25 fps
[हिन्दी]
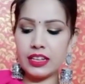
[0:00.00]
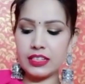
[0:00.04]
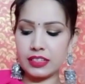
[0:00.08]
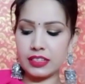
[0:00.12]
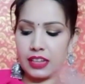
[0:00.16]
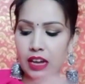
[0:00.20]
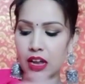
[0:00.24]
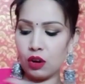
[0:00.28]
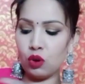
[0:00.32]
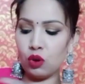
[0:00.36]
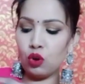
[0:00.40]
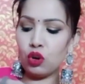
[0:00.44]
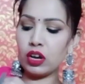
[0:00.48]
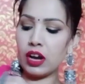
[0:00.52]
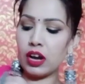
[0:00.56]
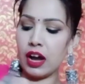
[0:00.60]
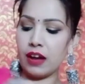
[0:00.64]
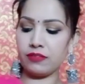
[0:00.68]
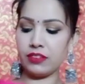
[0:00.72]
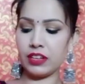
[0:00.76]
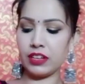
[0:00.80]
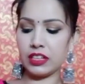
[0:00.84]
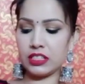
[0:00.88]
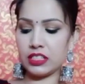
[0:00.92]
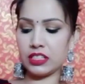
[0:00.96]
इसका लुक
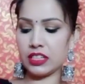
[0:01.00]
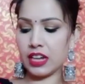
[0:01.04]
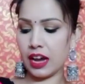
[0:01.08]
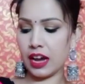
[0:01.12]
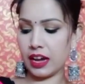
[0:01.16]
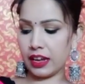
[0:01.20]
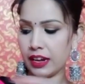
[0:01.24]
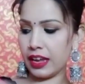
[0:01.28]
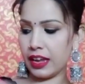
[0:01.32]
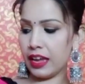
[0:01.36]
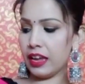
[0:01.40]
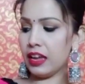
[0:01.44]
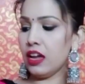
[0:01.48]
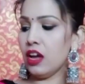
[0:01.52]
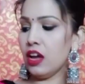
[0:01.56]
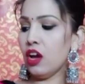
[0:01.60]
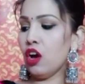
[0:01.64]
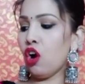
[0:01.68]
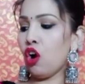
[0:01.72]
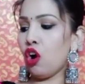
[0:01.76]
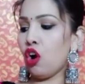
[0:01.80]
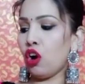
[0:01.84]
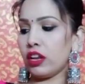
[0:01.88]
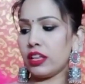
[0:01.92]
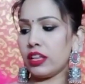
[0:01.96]
काफी अच्छा आ रहा है
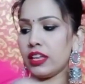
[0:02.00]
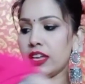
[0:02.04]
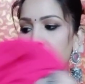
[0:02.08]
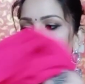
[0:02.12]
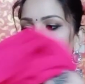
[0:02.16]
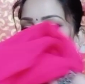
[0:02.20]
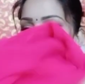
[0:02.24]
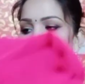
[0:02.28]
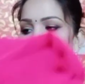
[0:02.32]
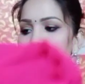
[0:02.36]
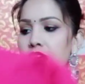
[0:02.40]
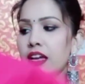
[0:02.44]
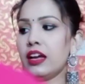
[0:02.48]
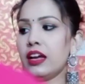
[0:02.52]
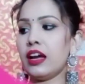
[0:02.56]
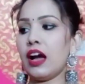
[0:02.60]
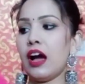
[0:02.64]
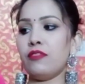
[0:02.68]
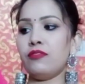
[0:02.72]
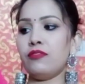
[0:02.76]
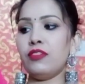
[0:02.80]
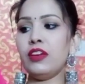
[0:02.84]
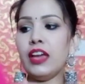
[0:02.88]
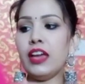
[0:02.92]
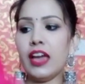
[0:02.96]
और ये
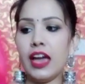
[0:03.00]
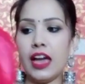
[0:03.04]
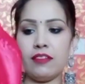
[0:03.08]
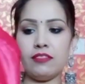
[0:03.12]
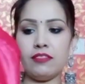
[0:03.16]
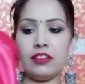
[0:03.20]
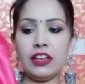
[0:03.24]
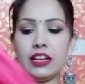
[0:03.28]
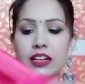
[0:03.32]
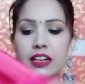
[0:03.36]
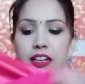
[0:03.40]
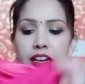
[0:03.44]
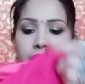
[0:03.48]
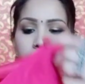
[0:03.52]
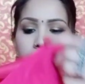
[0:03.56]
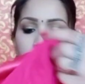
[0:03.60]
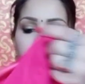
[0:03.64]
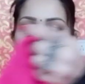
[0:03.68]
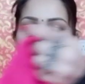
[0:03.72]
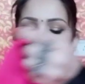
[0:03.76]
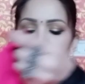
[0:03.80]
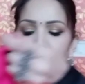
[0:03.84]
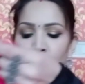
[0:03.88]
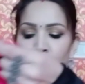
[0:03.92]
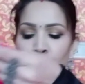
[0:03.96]
काफी हैवी लग रहा है
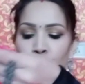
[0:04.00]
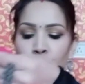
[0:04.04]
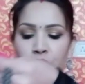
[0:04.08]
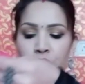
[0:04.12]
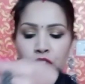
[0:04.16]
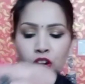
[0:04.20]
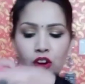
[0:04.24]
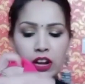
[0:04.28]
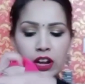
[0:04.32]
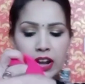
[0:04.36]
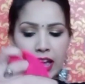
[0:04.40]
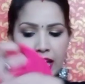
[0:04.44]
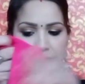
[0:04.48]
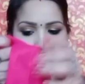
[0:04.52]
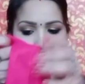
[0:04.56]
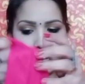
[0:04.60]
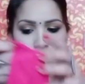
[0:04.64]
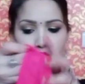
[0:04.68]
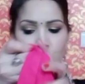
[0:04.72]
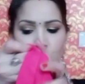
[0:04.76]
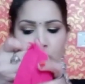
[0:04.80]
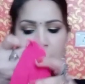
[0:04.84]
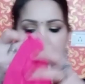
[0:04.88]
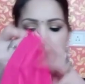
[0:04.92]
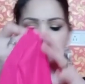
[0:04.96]
तो ओवरऑल लहंगा
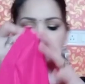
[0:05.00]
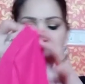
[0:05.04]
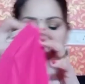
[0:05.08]
जो है